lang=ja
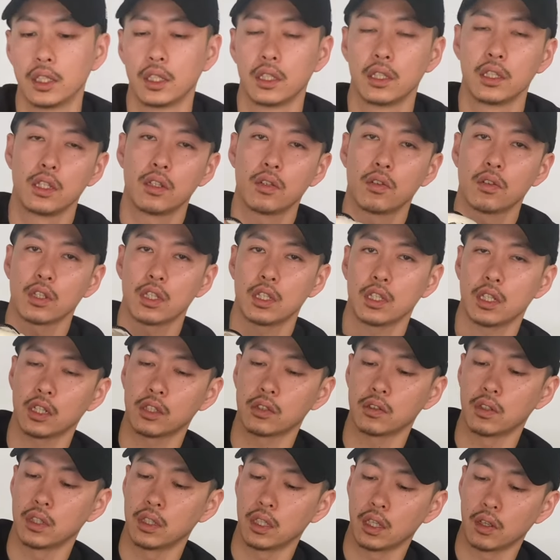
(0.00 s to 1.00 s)
日本規
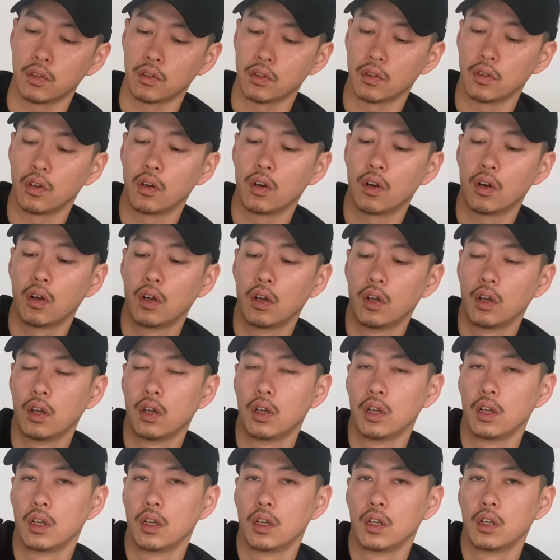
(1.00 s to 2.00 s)
格はねこの
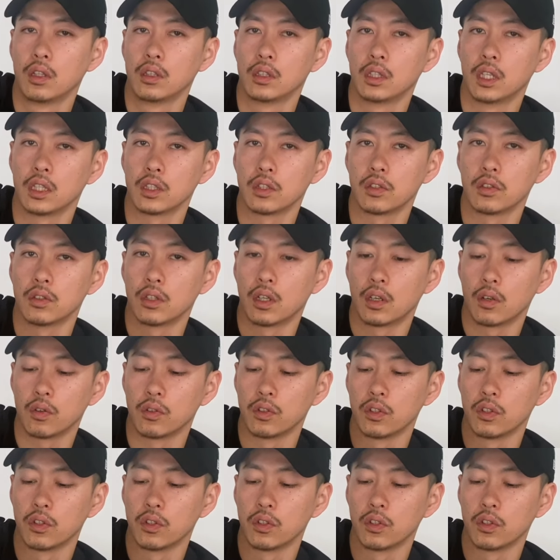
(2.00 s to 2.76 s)
何て言うんだろう、